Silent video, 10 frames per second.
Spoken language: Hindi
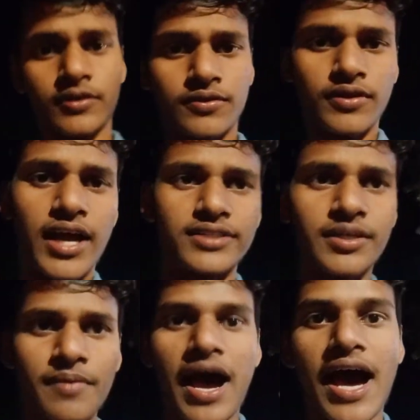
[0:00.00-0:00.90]
गाइज तो
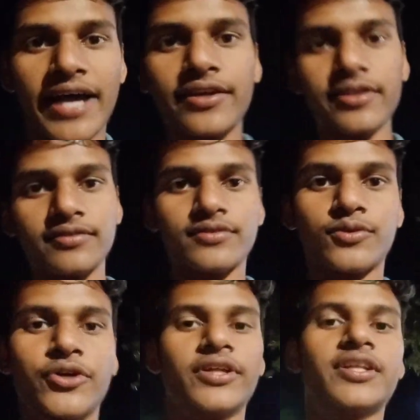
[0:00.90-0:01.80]
हम आए
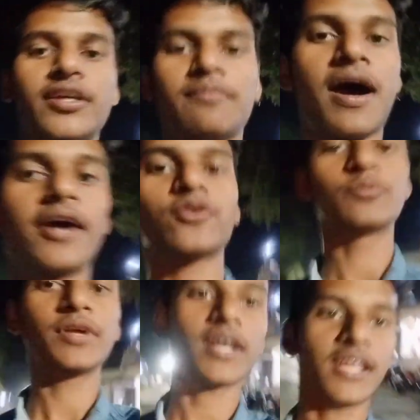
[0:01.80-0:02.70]
हुए थे बाहर
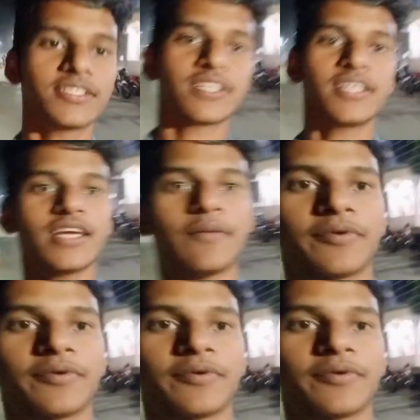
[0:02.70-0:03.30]
घूमने के लिए ऐसे ही आप